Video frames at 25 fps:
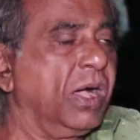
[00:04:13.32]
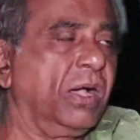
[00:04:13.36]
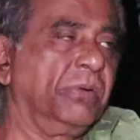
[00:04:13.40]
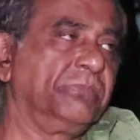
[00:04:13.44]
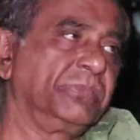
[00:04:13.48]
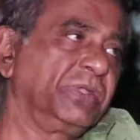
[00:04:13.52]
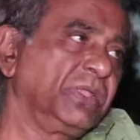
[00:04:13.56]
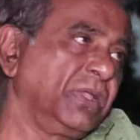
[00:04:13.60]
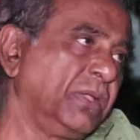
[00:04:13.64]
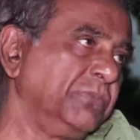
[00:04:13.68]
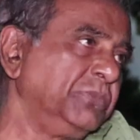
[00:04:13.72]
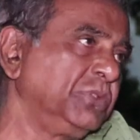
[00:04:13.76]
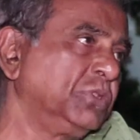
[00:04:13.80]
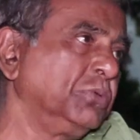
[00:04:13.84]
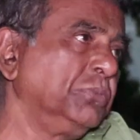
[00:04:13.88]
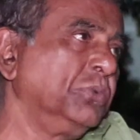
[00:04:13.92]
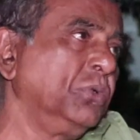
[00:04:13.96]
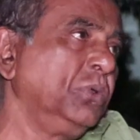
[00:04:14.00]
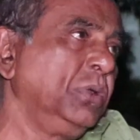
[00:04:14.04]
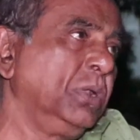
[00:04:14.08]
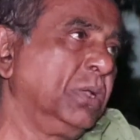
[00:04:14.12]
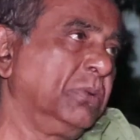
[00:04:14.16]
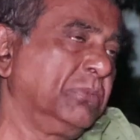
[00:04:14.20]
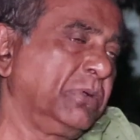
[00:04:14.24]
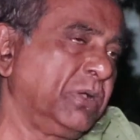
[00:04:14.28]
আমরা আমি তো
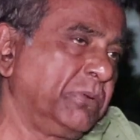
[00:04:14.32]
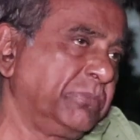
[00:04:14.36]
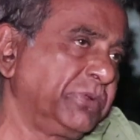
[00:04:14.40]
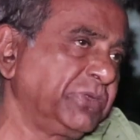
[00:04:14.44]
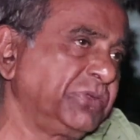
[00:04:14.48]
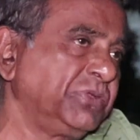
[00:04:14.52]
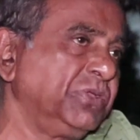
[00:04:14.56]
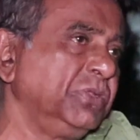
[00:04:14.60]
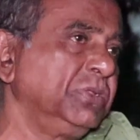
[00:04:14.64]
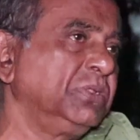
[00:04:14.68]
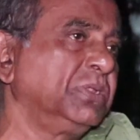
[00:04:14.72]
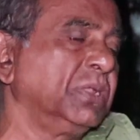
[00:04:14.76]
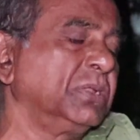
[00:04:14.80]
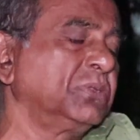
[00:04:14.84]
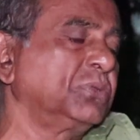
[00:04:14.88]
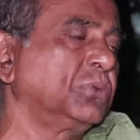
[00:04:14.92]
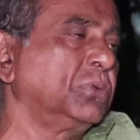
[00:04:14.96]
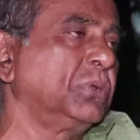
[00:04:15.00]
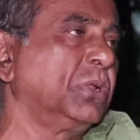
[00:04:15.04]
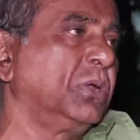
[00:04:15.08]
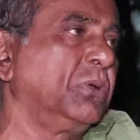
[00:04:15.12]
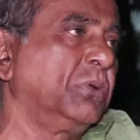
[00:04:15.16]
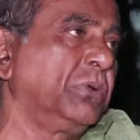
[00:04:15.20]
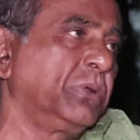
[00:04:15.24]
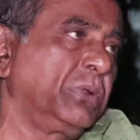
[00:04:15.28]
বললাম আমার সিদ্ধান্ত
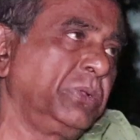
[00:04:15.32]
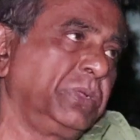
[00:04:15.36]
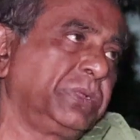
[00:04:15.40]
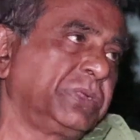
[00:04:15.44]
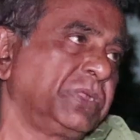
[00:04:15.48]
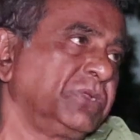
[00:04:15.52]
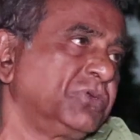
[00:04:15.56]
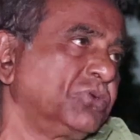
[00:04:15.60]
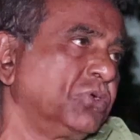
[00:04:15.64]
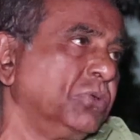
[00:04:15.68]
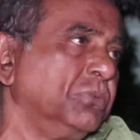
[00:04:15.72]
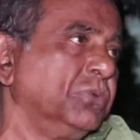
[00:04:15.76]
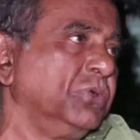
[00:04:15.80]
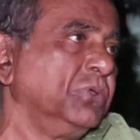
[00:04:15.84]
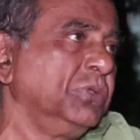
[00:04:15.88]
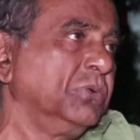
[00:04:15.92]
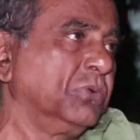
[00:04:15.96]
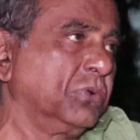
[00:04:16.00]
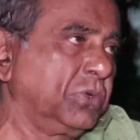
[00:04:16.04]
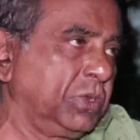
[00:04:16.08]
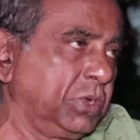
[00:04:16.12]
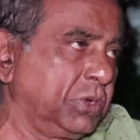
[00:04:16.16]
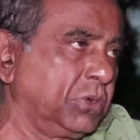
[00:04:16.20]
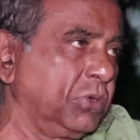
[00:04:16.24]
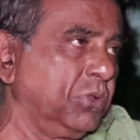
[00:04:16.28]
নেওয়ারও একটা সময়
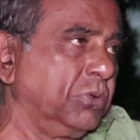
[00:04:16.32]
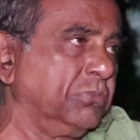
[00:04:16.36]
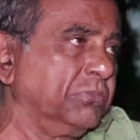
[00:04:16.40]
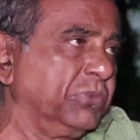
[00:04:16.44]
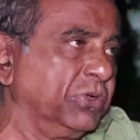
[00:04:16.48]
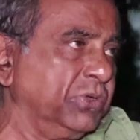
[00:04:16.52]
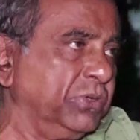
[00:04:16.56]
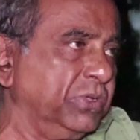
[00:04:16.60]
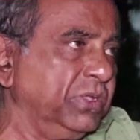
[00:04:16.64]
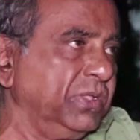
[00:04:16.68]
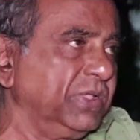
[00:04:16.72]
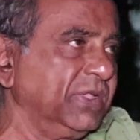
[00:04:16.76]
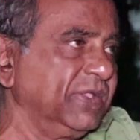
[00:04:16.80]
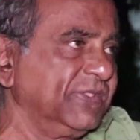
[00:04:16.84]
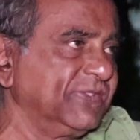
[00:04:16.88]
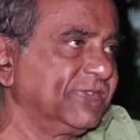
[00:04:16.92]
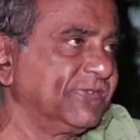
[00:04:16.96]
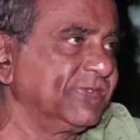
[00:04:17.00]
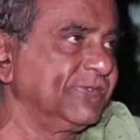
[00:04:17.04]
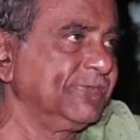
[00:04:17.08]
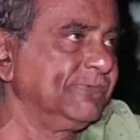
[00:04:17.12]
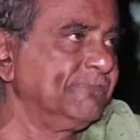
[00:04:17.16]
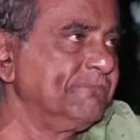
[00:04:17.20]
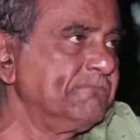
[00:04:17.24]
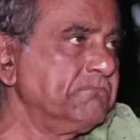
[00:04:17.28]
অনেক লম্বা হয়ে
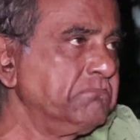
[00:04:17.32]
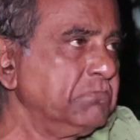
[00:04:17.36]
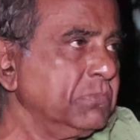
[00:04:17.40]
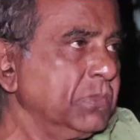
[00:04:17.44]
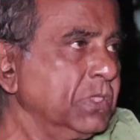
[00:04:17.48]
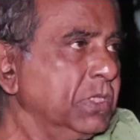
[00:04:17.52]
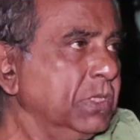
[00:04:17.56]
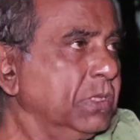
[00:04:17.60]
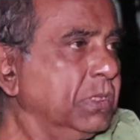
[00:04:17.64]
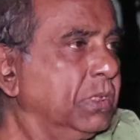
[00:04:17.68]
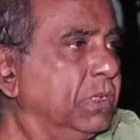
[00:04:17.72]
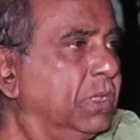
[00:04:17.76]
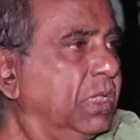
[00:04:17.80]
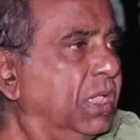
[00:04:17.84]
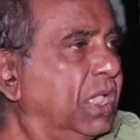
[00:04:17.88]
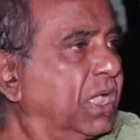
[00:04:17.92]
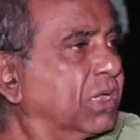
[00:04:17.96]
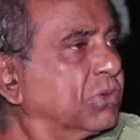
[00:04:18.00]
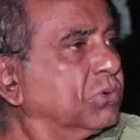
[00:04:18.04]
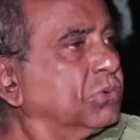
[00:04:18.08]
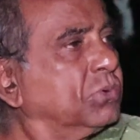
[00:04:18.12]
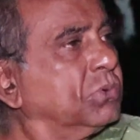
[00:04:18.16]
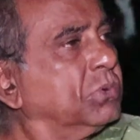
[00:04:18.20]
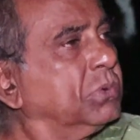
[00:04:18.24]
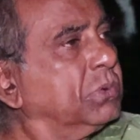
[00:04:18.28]
গেছে
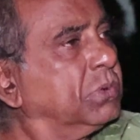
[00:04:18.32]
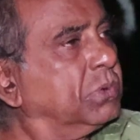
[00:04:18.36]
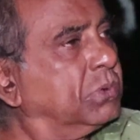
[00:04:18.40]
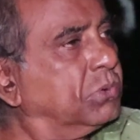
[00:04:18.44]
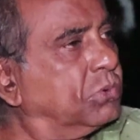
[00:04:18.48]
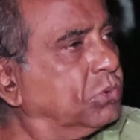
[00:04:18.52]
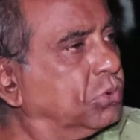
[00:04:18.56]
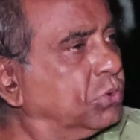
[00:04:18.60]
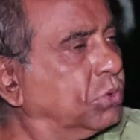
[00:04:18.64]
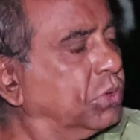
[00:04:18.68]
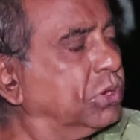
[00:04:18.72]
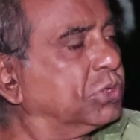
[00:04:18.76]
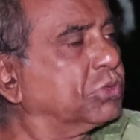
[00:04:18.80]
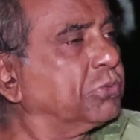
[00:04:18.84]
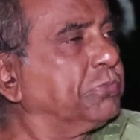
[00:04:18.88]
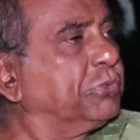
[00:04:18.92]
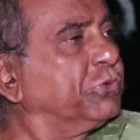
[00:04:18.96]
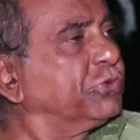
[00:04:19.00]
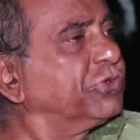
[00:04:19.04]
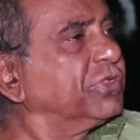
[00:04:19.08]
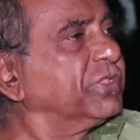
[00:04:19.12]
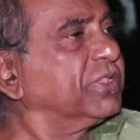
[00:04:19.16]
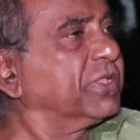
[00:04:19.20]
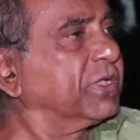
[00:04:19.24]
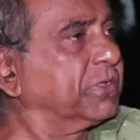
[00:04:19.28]
এখন ও তো
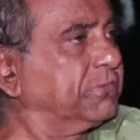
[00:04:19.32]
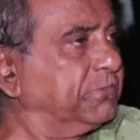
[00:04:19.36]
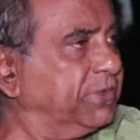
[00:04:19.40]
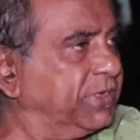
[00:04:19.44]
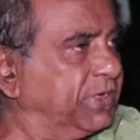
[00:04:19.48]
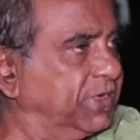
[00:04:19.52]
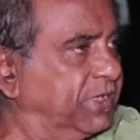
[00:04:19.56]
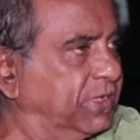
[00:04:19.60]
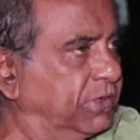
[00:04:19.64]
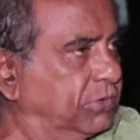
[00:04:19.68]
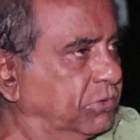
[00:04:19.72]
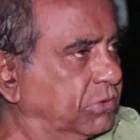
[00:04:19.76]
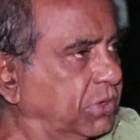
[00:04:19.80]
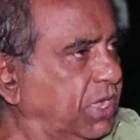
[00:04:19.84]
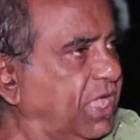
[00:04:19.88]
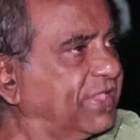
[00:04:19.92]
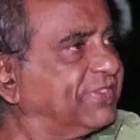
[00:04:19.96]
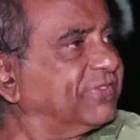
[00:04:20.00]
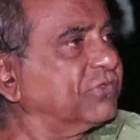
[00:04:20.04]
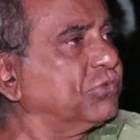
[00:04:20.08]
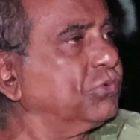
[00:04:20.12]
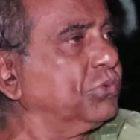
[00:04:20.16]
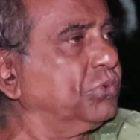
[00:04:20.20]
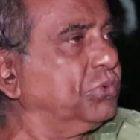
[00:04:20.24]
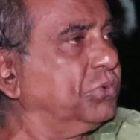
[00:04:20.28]
বসে থাকবে না ও
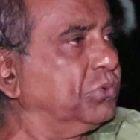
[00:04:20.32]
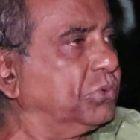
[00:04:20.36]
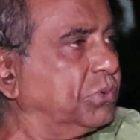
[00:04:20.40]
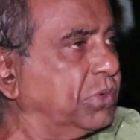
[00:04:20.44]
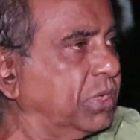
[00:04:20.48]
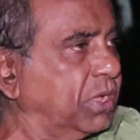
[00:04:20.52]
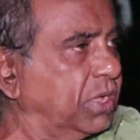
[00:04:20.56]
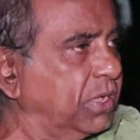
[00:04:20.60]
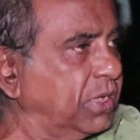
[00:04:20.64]
কাজ করুক